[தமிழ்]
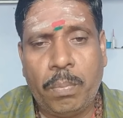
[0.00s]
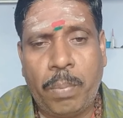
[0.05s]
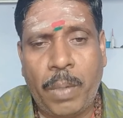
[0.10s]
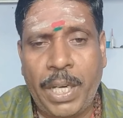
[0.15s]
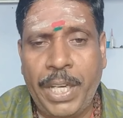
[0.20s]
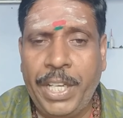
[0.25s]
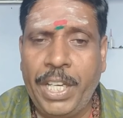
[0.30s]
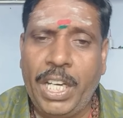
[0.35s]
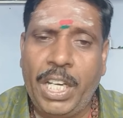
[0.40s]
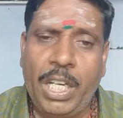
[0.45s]

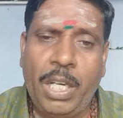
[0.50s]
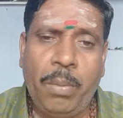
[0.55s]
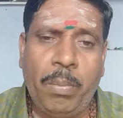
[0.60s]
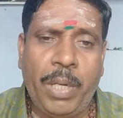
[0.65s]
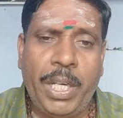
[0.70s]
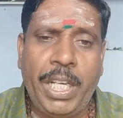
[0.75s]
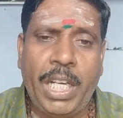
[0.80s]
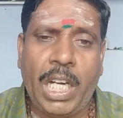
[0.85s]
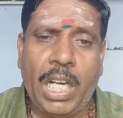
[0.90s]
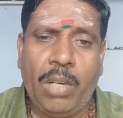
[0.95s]
பனிரெண்டு
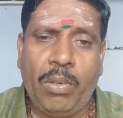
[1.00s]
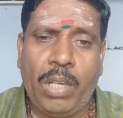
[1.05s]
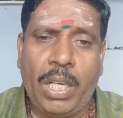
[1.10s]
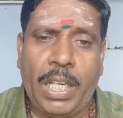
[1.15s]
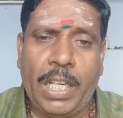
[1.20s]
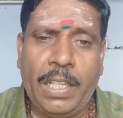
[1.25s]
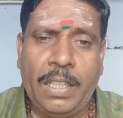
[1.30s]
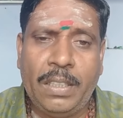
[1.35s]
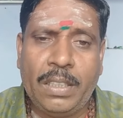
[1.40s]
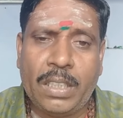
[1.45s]
மணி
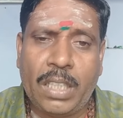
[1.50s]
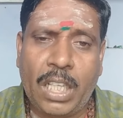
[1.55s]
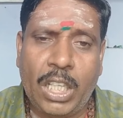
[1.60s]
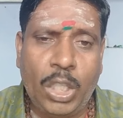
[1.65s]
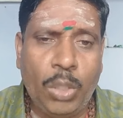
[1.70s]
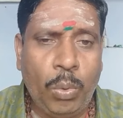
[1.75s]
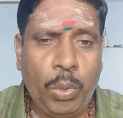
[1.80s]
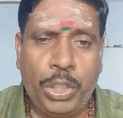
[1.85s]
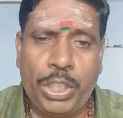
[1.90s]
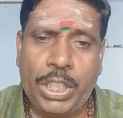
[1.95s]
அளவில்
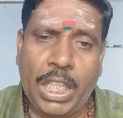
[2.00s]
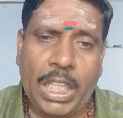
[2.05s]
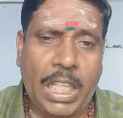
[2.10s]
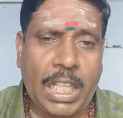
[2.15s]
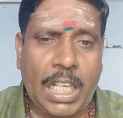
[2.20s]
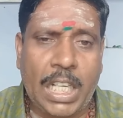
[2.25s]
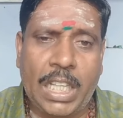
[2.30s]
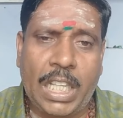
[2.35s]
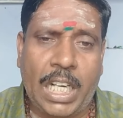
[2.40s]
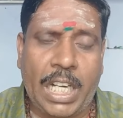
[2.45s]
அது
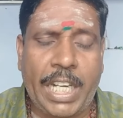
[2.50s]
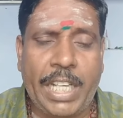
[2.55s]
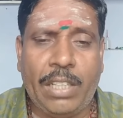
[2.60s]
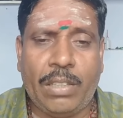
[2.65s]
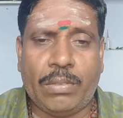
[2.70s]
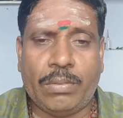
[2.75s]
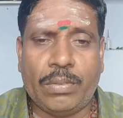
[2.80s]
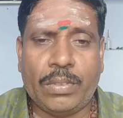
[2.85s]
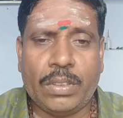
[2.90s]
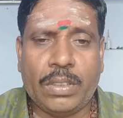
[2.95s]
உச்சக்கட்டத்தை
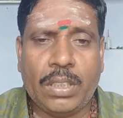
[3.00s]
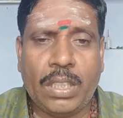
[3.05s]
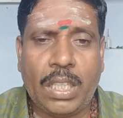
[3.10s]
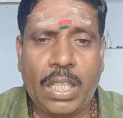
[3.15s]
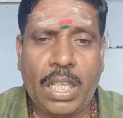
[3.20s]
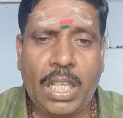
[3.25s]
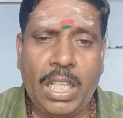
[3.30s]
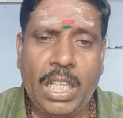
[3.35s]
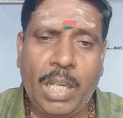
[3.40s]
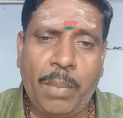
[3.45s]
அடையும்
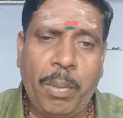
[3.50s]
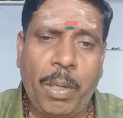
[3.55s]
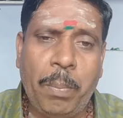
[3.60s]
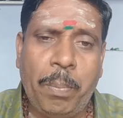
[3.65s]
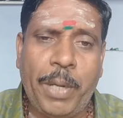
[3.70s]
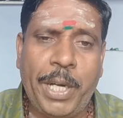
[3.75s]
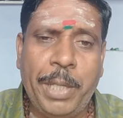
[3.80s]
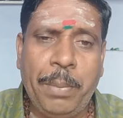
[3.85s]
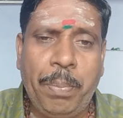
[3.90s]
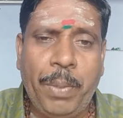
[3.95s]

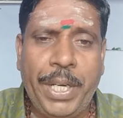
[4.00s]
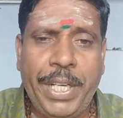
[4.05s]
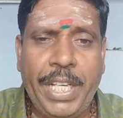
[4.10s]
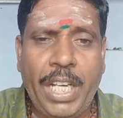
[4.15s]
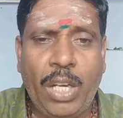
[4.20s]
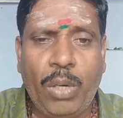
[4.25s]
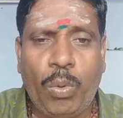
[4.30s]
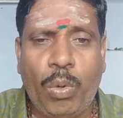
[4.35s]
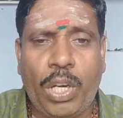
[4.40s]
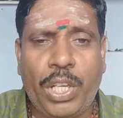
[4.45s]
அதுக்கப்புறம்
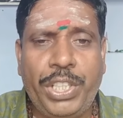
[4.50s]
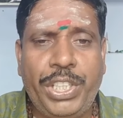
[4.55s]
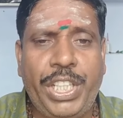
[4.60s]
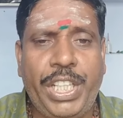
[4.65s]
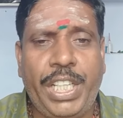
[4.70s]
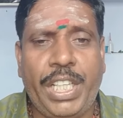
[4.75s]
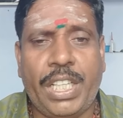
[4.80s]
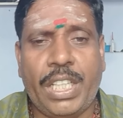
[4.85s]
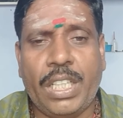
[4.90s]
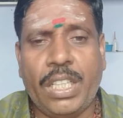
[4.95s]
படிப்படியாக
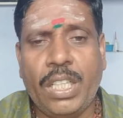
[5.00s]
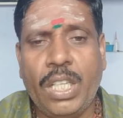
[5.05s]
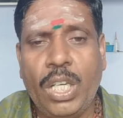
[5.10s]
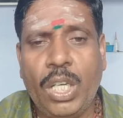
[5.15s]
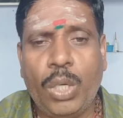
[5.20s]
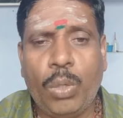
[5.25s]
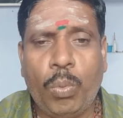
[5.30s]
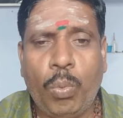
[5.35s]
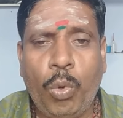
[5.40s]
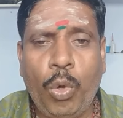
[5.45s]
குறைஞ்சி
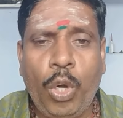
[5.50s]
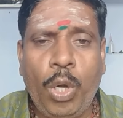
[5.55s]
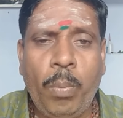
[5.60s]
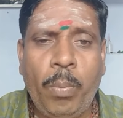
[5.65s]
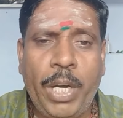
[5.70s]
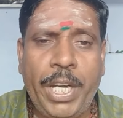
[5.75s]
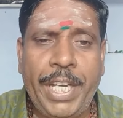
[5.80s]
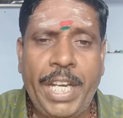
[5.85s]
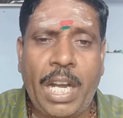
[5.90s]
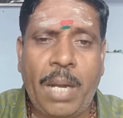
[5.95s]
ஒரு
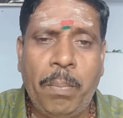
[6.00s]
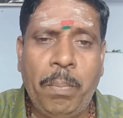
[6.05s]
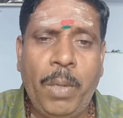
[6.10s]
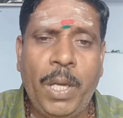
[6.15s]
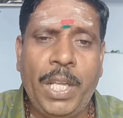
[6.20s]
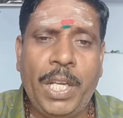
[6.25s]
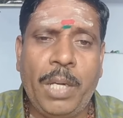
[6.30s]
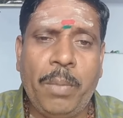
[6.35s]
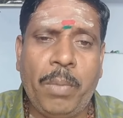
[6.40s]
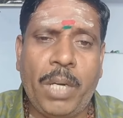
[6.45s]
மணி
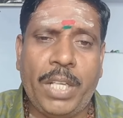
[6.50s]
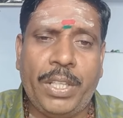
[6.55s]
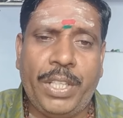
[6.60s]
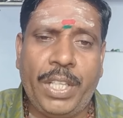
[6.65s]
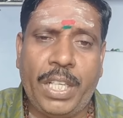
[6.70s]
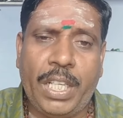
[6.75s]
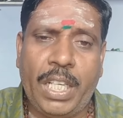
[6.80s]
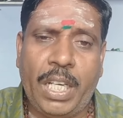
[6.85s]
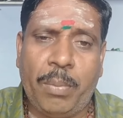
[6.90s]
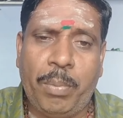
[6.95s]
ஐம்பது
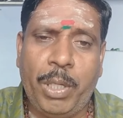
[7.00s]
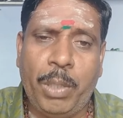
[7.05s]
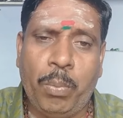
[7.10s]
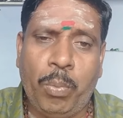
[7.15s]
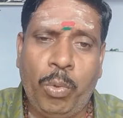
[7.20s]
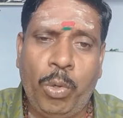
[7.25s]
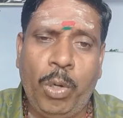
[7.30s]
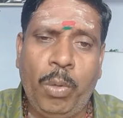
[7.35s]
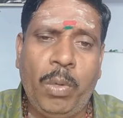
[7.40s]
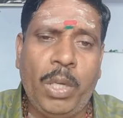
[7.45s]
நிமிடத்திற்கு அப்படி
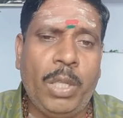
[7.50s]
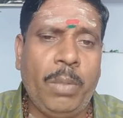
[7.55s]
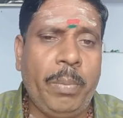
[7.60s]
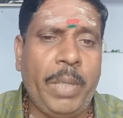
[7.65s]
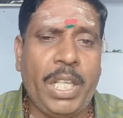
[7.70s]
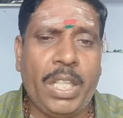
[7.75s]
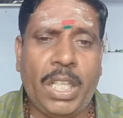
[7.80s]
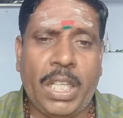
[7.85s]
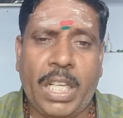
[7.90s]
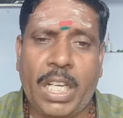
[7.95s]

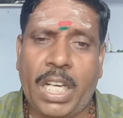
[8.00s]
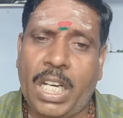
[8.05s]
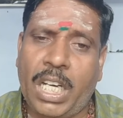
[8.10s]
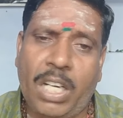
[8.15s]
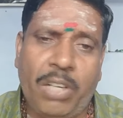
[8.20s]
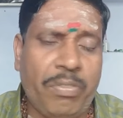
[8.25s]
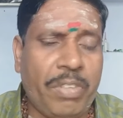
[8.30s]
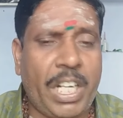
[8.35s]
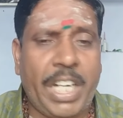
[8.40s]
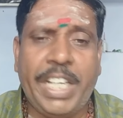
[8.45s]
முழுவதுமே அந்த
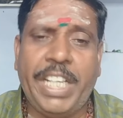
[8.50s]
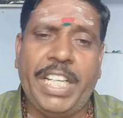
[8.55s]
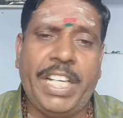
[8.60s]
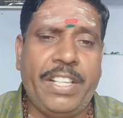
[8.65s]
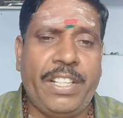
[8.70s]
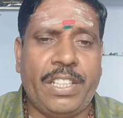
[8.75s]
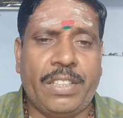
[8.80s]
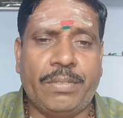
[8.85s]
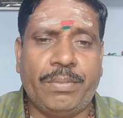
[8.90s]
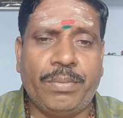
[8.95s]
கிரகணம்
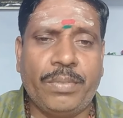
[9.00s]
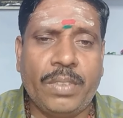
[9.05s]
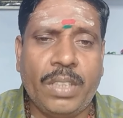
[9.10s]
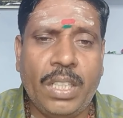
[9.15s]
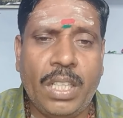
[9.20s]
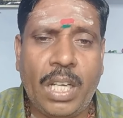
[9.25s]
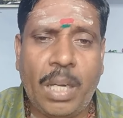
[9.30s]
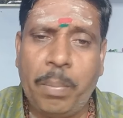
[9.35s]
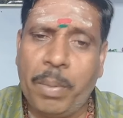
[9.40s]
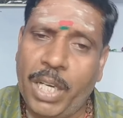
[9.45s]
விலகிடுது
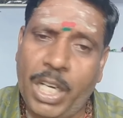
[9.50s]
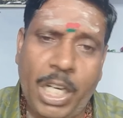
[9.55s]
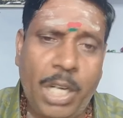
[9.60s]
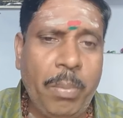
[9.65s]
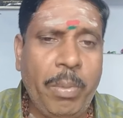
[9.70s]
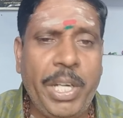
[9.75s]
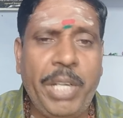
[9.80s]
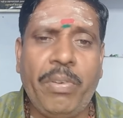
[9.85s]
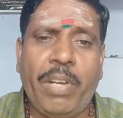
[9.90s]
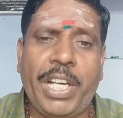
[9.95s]
அப்போ
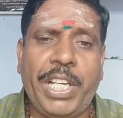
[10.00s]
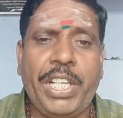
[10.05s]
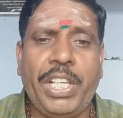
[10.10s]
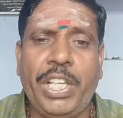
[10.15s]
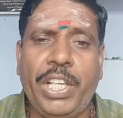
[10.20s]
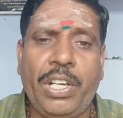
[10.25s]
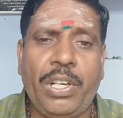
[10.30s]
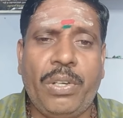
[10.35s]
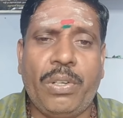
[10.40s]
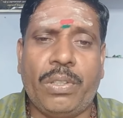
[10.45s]
ரெண்டு மணி
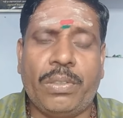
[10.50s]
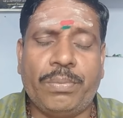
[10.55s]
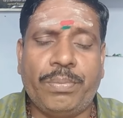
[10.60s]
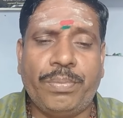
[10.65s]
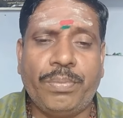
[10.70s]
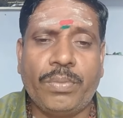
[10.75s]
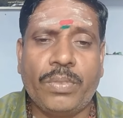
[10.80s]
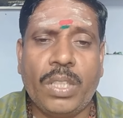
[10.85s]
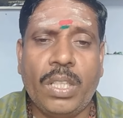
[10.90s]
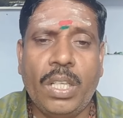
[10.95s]
வரைக்கும் இருக்கும்
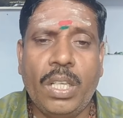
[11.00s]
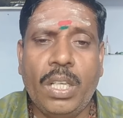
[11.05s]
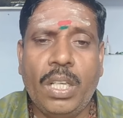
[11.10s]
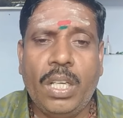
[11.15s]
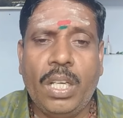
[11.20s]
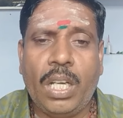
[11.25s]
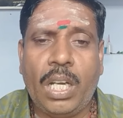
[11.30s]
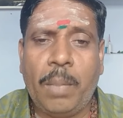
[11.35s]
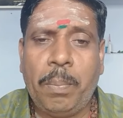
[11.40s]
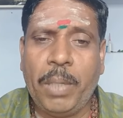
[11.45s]

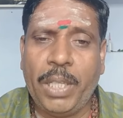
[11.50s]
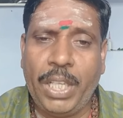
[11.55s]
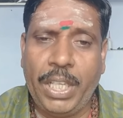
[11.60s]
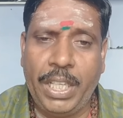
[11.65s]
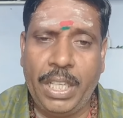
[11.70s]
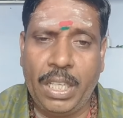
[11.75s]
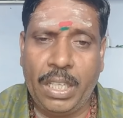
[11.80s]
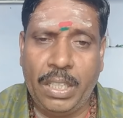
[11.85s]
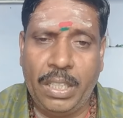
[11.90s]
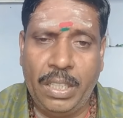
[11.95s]
அப்போ அந்த
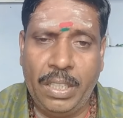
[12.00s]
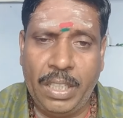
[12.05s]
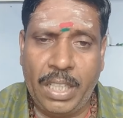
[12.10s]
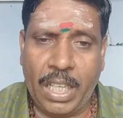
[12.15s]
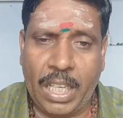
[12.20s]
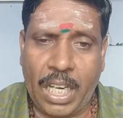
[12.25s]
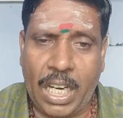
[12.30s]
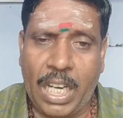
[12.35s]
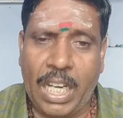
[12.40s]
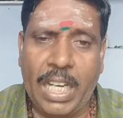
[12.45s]

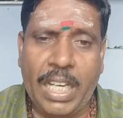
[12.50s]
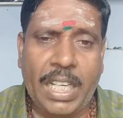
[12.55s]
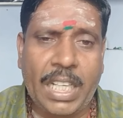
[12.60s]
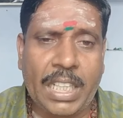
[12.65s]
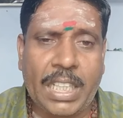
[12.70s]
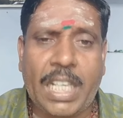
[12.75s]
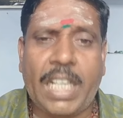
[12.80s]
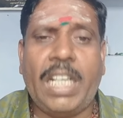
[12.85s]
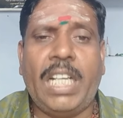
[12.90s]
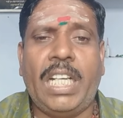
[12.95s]
இந்த
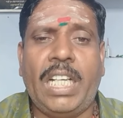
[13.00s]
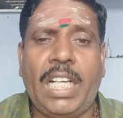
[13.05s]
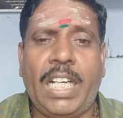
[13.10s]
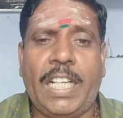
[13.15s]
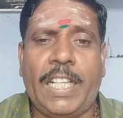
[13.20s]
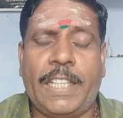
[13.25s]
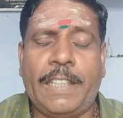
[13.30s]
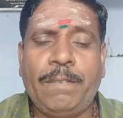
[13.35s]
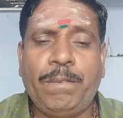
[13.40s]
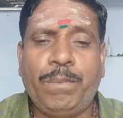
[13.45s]
காலகட்டங்களில்